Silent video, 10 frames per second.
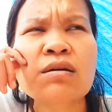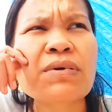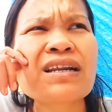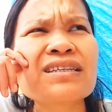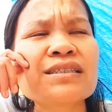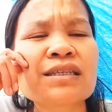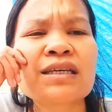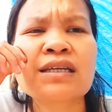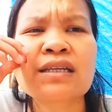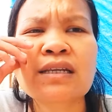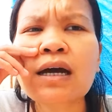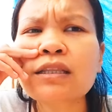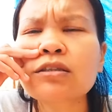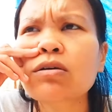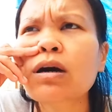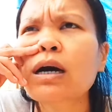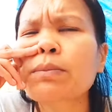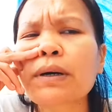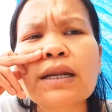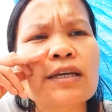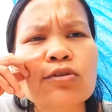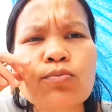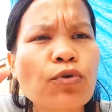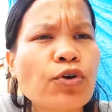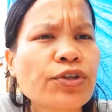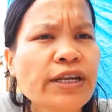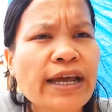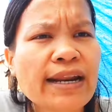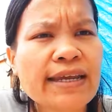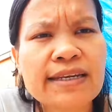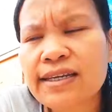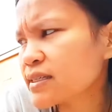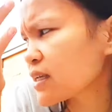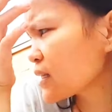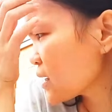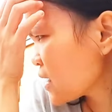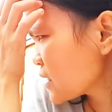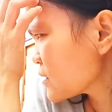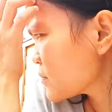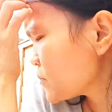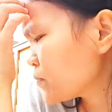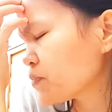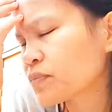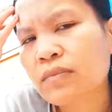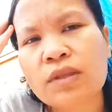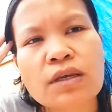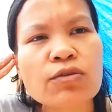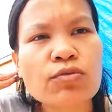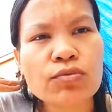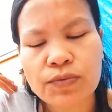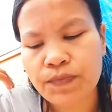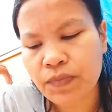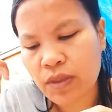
Palestina atau apa lah gitu pokoknya daerah India sana guys itu